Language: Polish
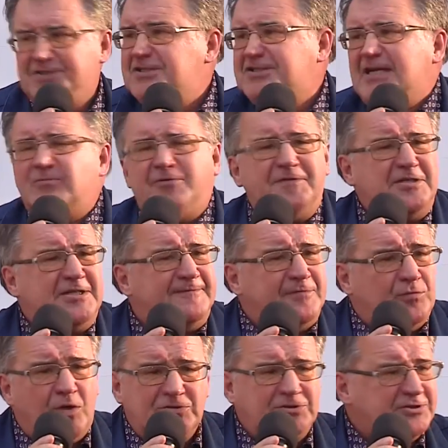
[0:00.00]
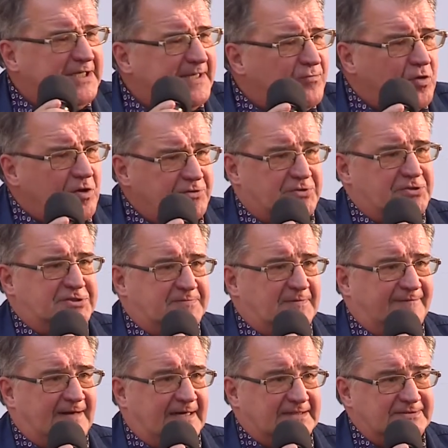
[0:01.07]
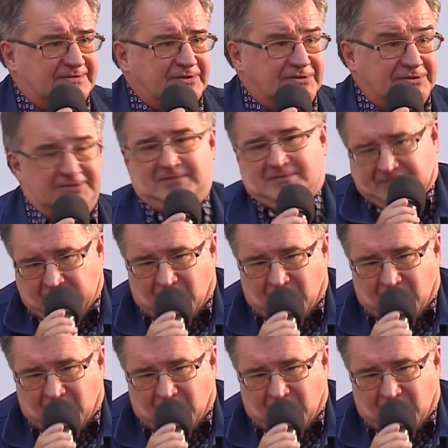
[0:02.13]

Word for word: Dzisiaj mówi się wyłącznie młodość ma wartość.